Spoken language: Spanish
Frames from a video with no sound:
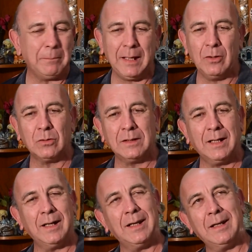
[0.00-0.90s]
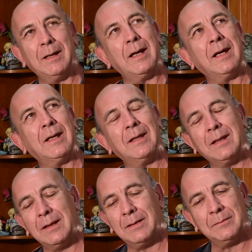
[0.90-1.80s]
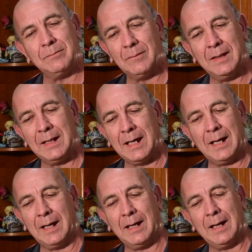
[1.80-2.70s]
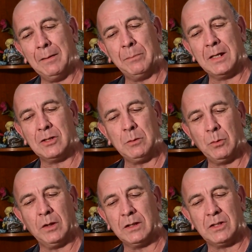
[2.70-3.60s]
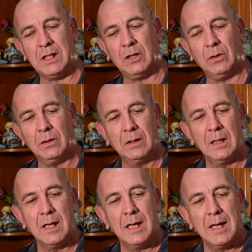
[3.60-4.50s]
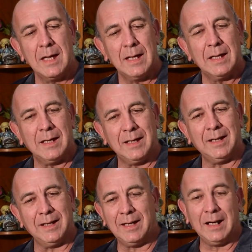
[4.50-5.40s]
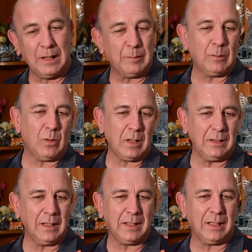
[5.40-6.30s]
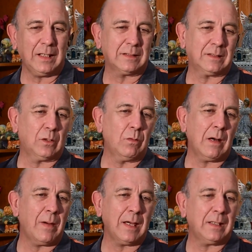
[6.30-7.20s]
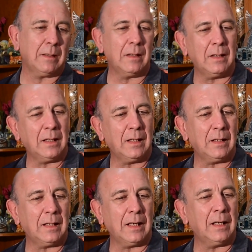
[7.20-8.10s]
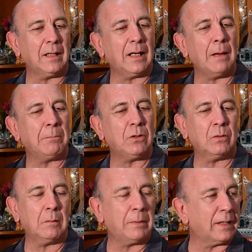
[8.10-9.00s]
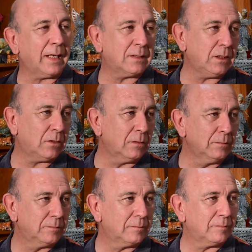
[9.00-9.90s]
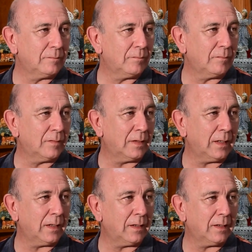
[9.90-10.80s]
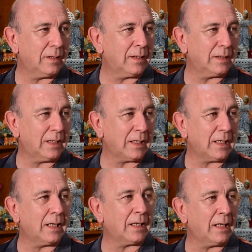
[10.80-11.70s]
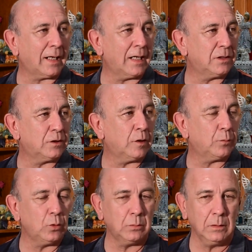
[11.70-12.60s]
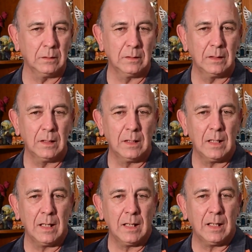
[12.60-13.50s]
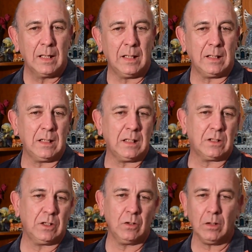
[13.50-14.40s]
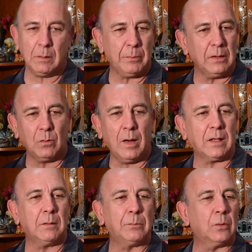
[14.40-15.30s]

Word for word: pelota era al principio de. Protagonista. Eh, era la favorita y era, se jugaba ahí en el, campito del parquecito que tenía la, canchita de fútbol. Y si no, después en cualquier